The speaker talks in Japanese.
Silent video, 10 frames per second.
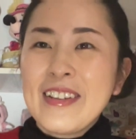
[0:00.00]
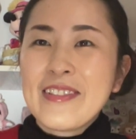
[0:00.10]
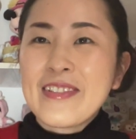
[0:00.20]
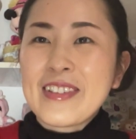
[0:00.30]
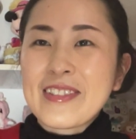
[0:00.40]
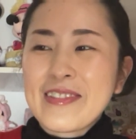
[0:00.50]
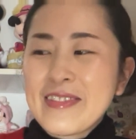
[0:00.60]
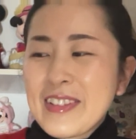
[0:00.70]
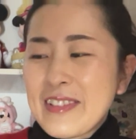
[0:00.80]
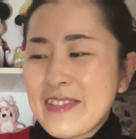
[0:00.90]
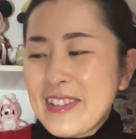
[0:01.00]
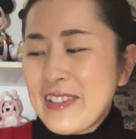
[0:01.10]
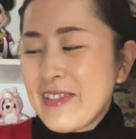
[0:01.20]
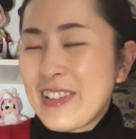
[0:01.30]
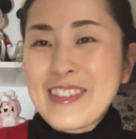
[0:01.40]
人が少なくて
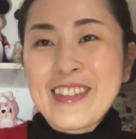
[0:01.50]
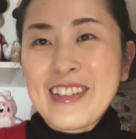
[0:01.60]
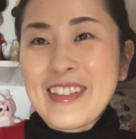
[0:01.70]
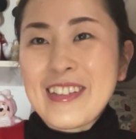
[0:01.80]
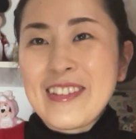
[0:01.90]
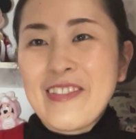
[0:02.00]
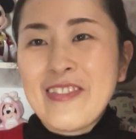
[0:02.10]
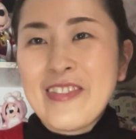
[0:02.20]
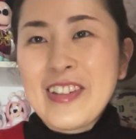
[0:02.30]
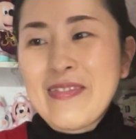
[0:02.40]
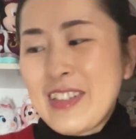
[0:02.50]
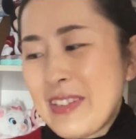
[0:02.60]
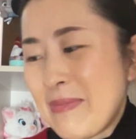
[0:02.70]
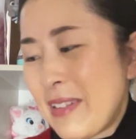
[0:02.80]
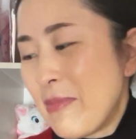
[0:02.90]
良かったなって思います。
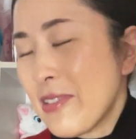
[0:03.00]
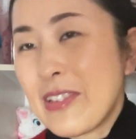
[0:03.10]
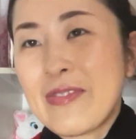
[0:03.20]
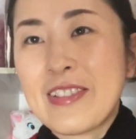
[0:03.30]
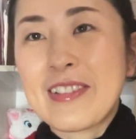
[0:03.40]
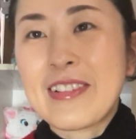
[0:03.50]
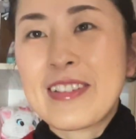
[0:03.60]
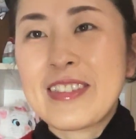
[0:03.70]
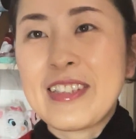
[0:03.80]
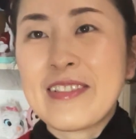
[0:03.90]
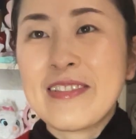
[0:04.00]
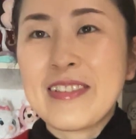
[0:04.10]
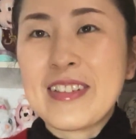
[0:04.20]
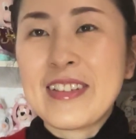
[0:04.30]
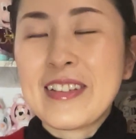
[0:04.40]
まあ、もんもじっく
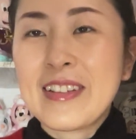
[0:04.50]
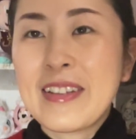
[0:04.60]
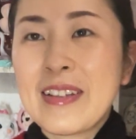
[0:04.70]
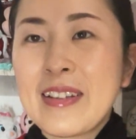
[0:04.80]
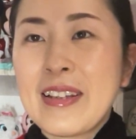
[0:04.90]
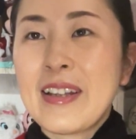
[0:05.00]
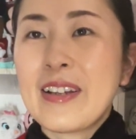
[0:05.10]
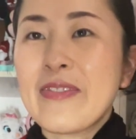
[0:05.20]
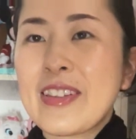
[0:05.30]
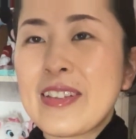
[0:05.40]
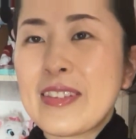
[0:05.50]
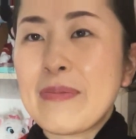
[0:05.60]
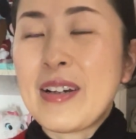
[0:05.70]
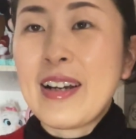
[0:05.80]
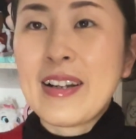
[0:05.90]
り選べたし、
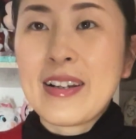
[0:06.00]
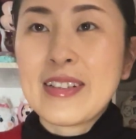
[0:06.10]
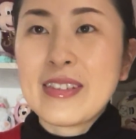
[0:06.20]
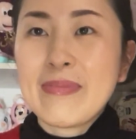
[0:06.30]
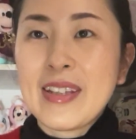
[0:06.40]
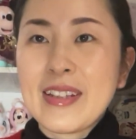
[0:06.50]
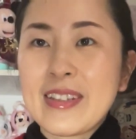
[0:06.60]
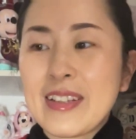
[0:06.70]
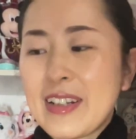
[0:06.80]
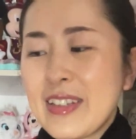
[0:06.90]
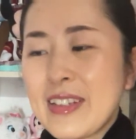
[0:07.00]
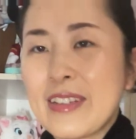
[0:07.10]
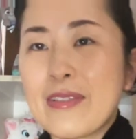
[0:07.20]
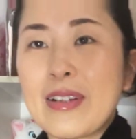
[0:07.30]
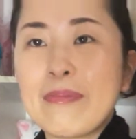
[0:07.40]
まあ、あらかじめ何買いたい
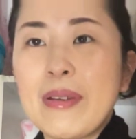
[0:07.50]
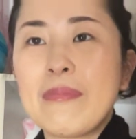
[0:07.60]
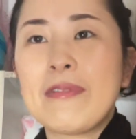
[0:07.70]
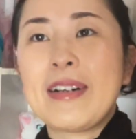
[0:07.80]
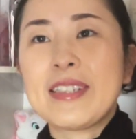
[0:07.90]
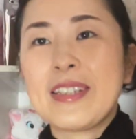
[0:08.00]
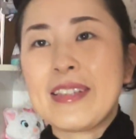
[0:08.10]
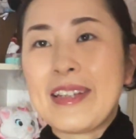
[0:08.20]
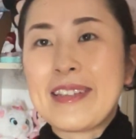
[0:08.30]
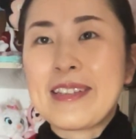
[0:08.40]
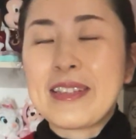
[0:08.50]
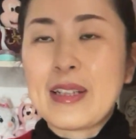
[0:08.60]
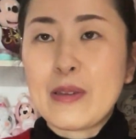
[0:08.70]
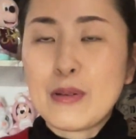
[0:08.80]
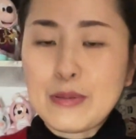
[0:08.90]
とかメモはしてたんです
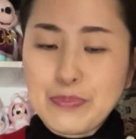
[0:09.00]
けど